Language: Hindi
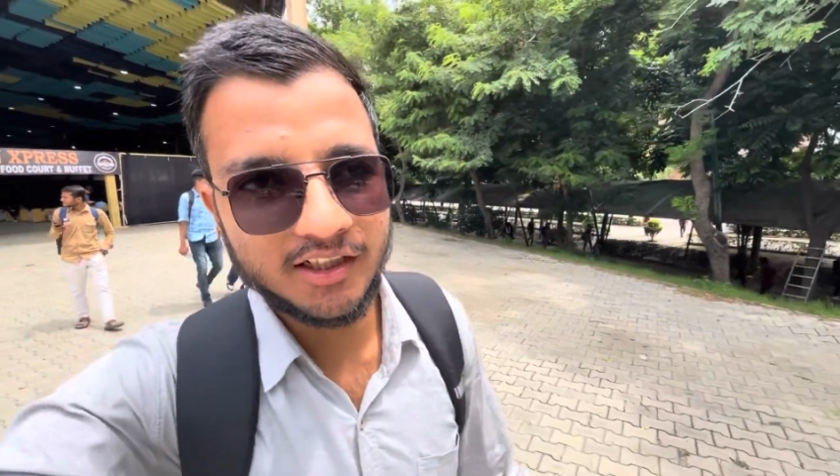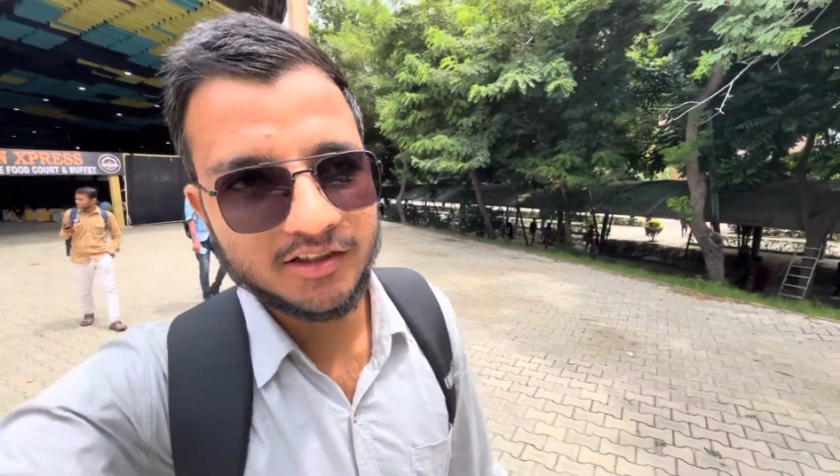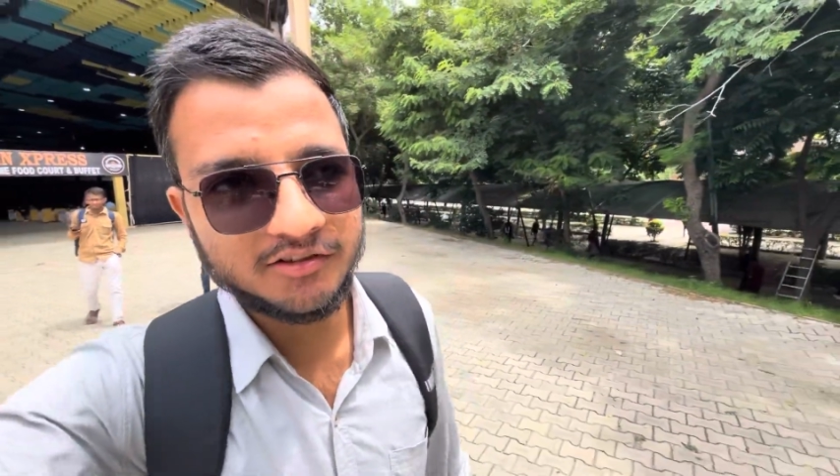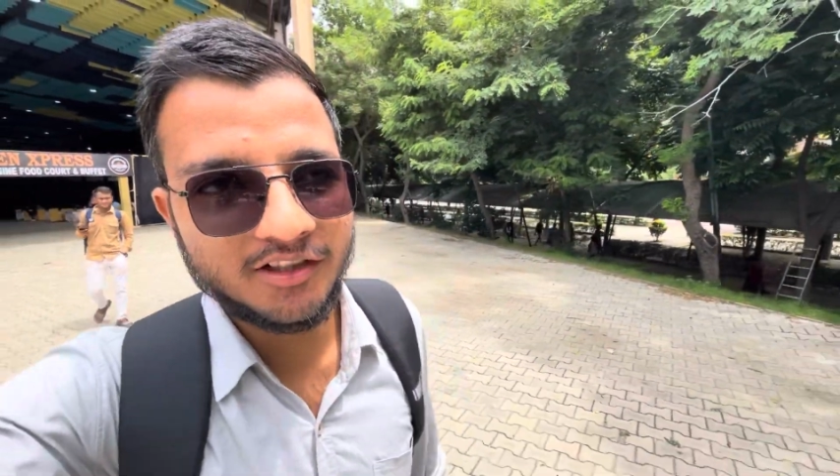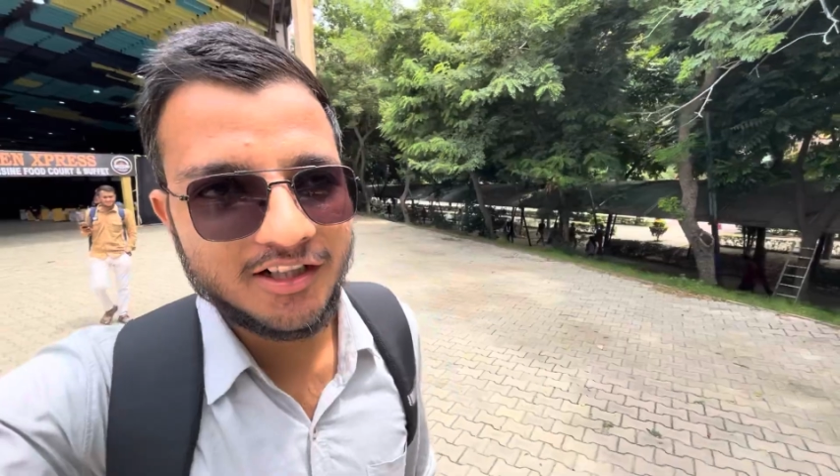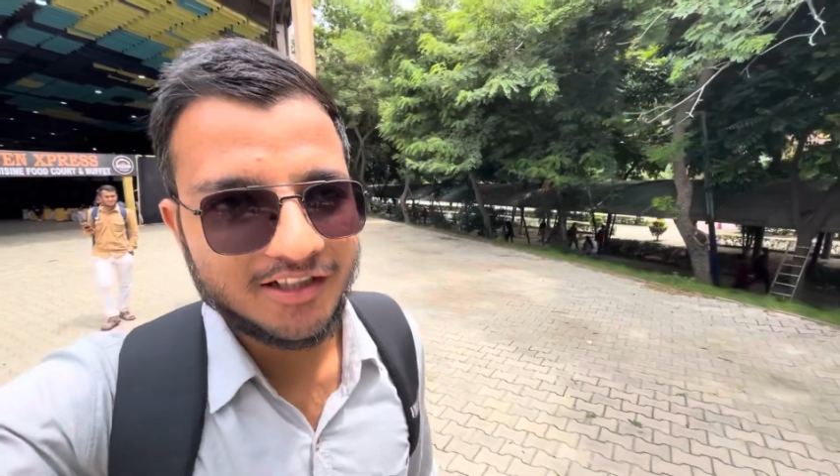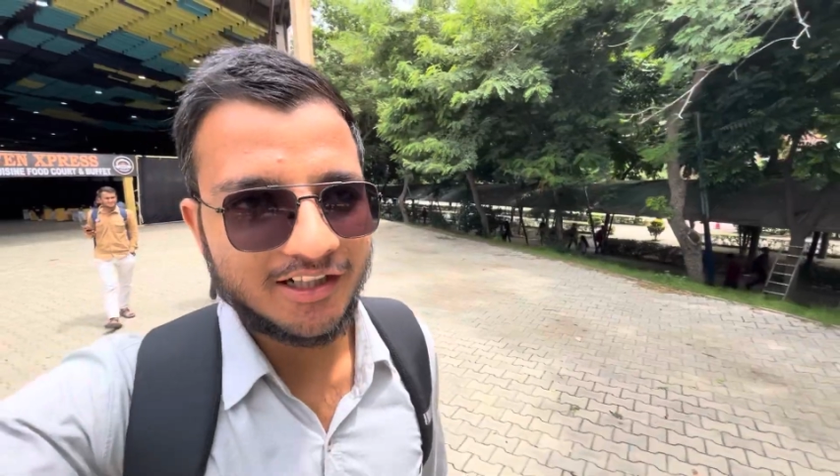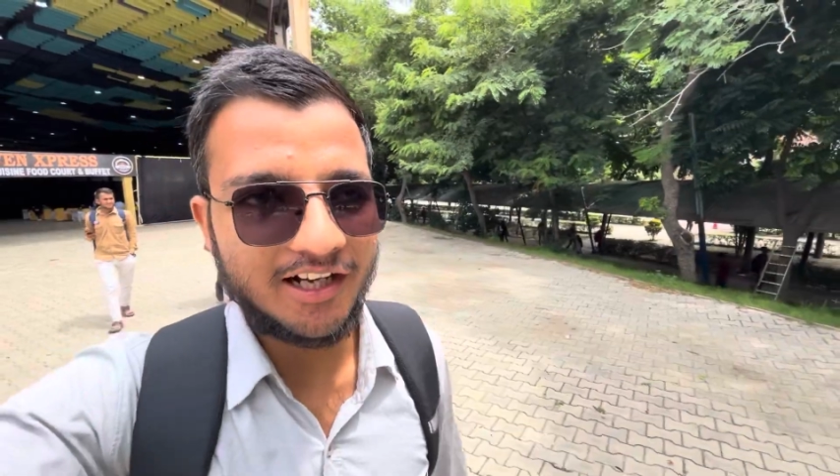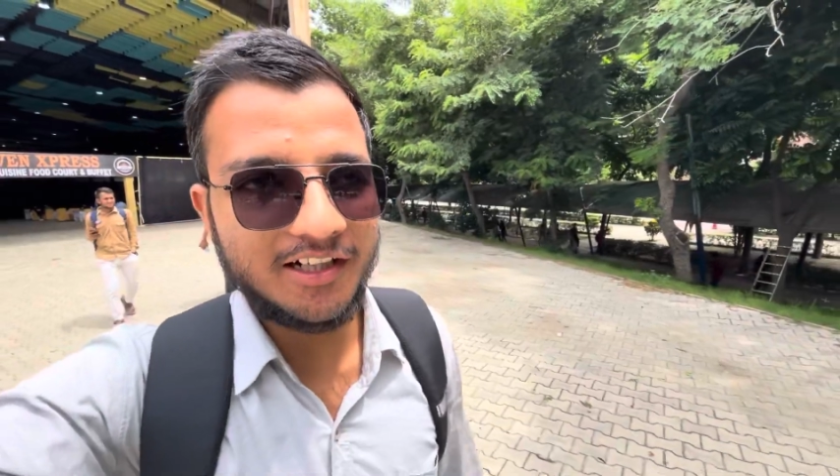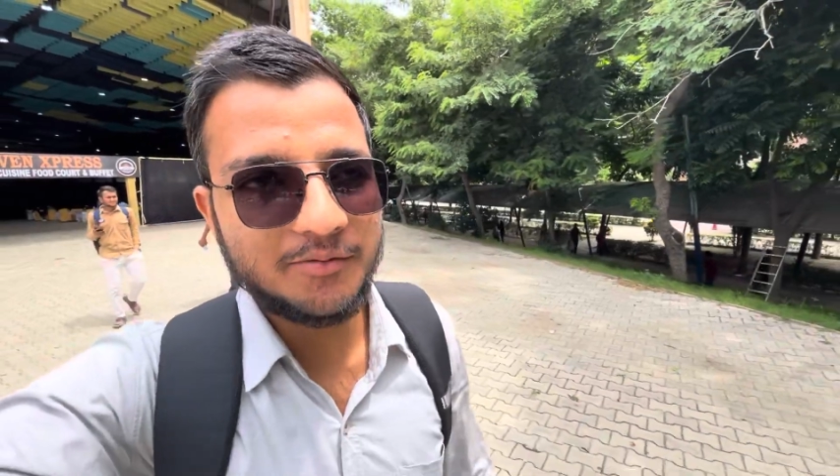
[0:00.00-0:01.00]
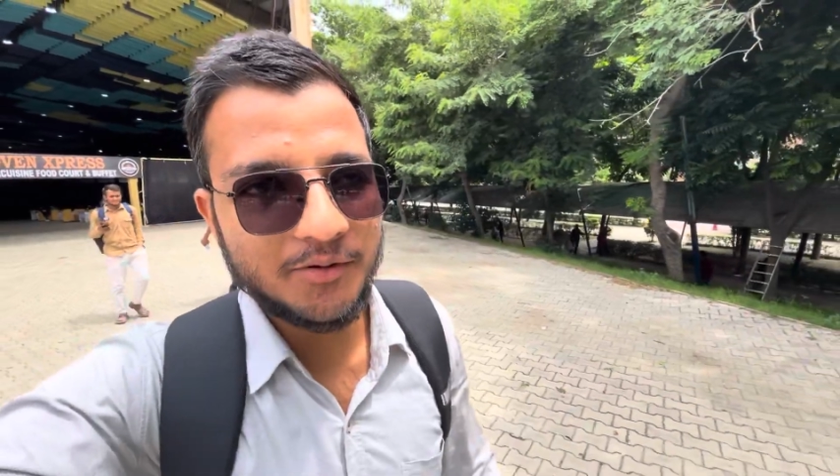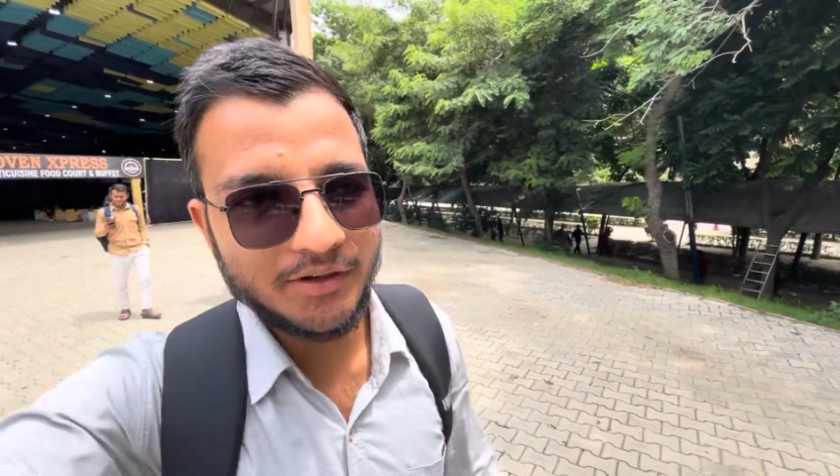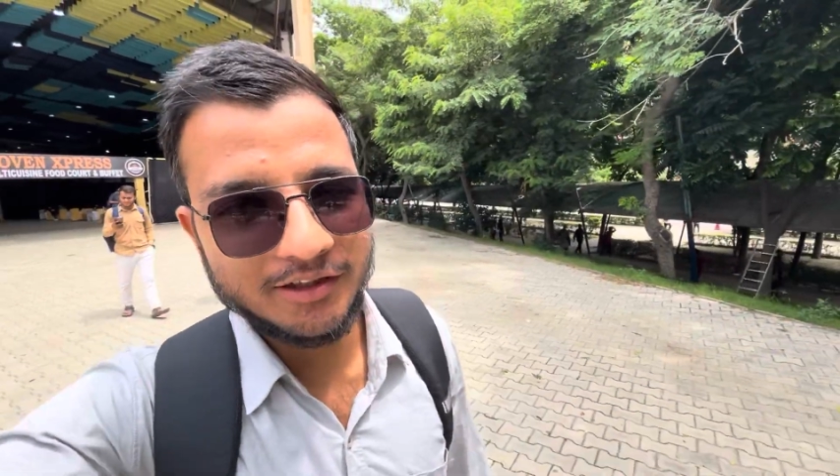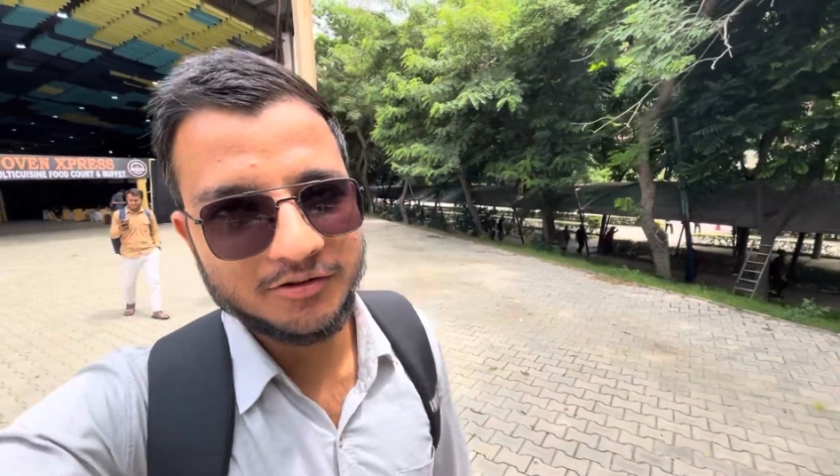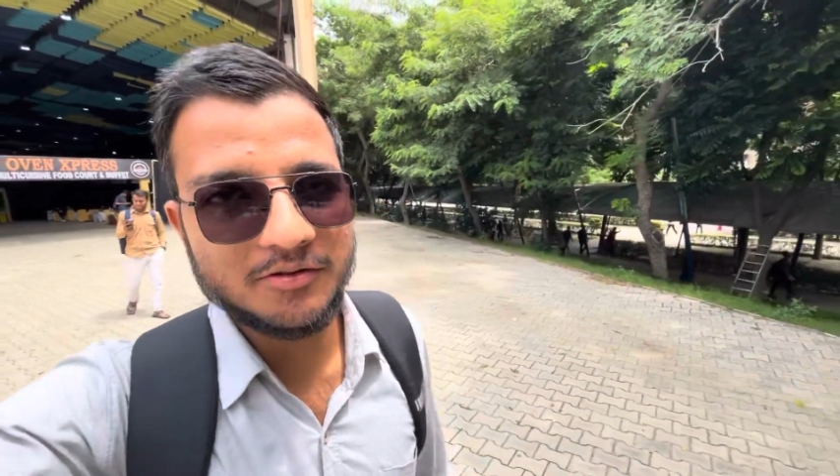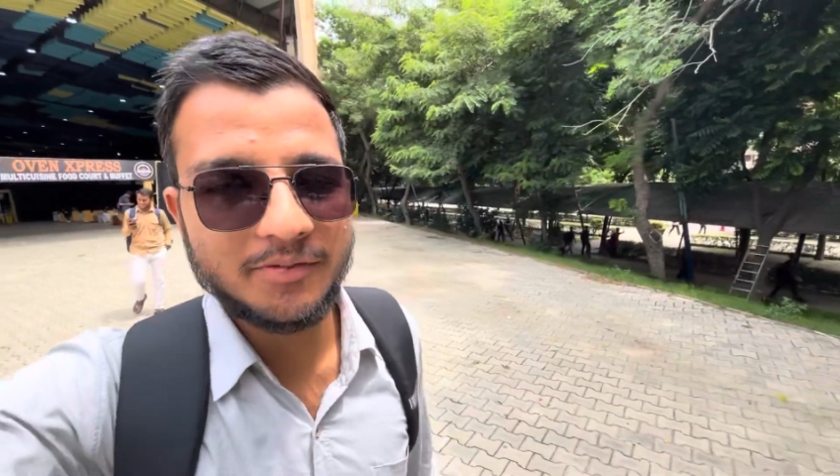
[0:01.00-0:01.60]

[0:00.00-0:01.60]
रहा हूँ खाली फालतू में